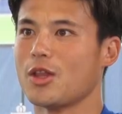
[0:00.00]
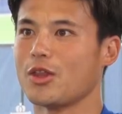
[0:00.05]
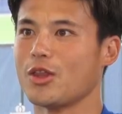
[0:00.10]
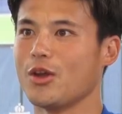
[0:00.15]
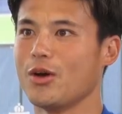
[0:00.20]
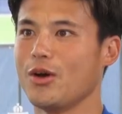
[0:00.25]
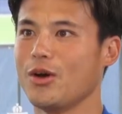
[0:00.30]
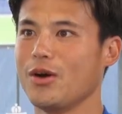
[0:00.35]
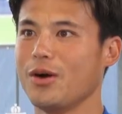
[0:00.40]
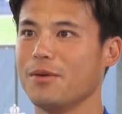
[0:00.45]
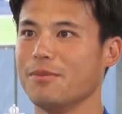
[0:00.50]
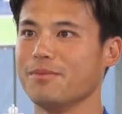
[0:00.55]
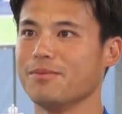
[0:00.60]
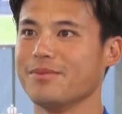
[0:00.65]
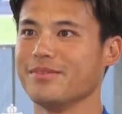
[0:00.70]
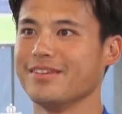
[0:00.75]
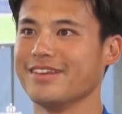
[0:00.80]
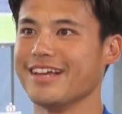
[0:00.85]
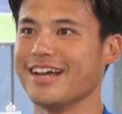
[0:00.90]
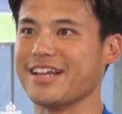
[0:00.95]
ど
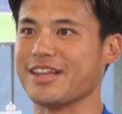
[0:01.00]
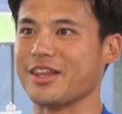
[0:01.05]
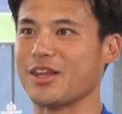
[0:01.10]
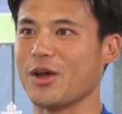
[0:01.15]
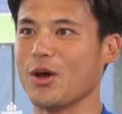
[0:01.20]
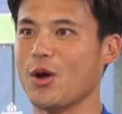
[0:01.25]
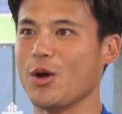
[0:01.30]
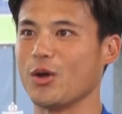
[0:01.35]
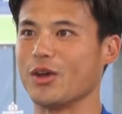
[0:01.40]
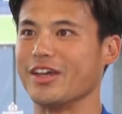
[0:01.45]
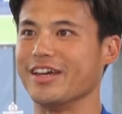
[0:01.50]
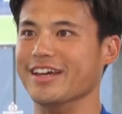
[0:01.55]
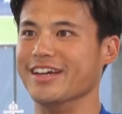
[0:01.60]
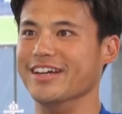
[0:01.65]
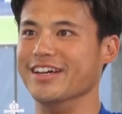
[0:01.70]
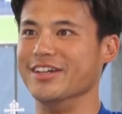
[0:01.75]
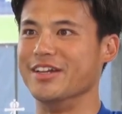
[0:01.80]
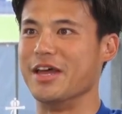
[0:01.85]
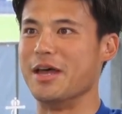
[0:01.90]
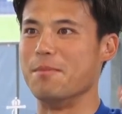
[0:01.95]
んな
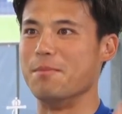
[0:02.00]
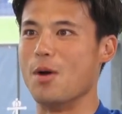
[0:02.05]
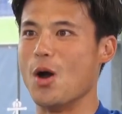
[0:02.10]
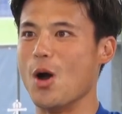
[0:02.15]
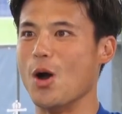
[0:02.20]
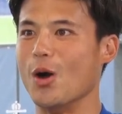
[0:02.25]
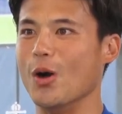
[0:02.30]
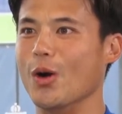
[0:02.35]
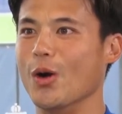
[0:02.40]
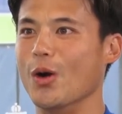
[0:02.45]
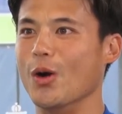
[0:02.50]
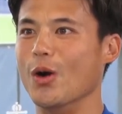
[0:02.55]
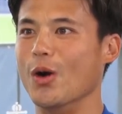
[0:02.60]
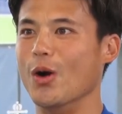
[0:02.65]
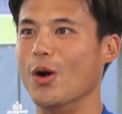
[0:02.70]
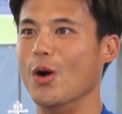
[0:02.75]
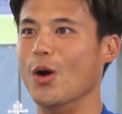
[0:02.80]
時でも